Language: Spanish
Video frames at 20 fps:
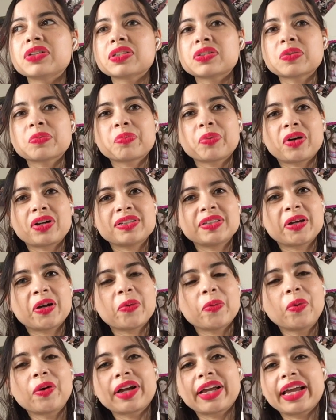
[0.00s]
es un poco así
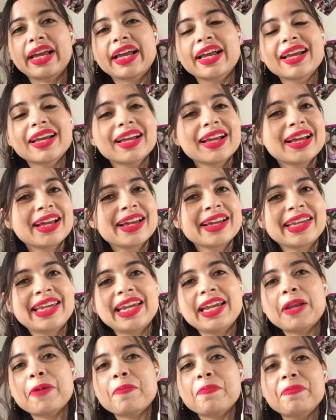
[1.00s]
como que
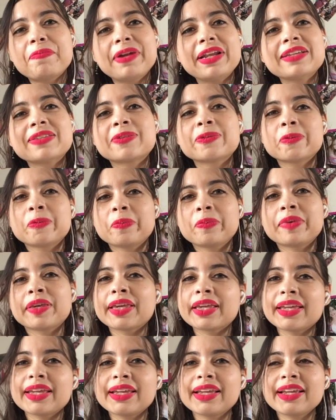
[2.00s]
quiere
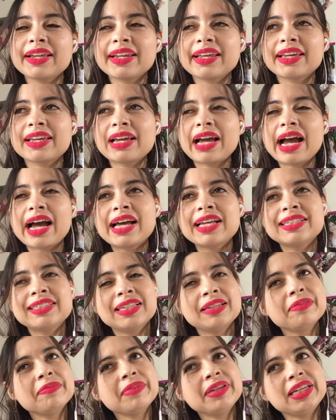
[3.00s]
presumir y, ay,
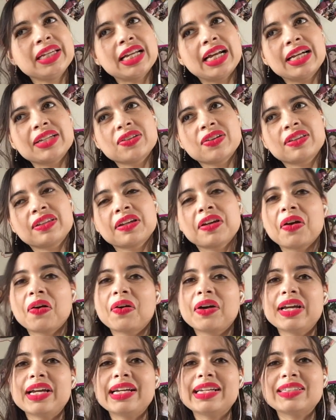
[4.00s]
sí, mira, yo
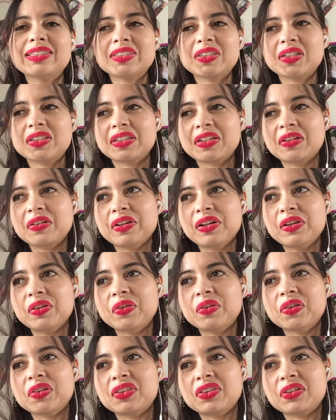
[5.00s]
tengo esto, yo tengo el
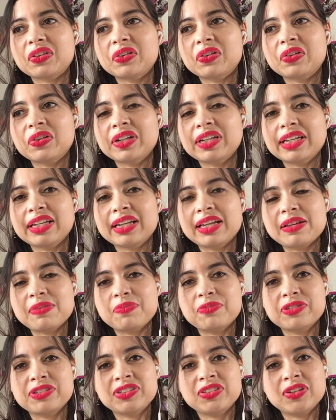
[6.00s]
otro y
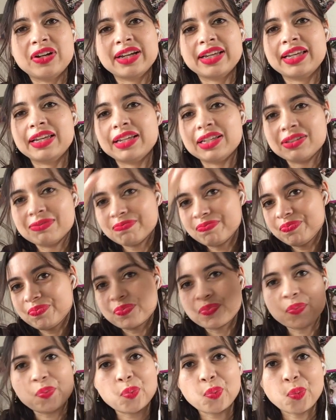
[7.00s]
pues yo aquí
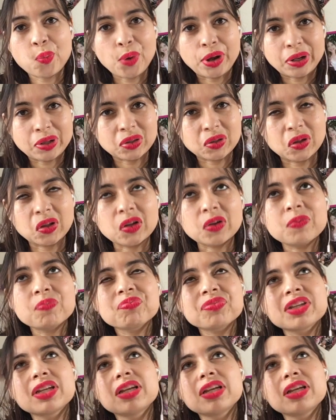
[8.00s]
puedo todo,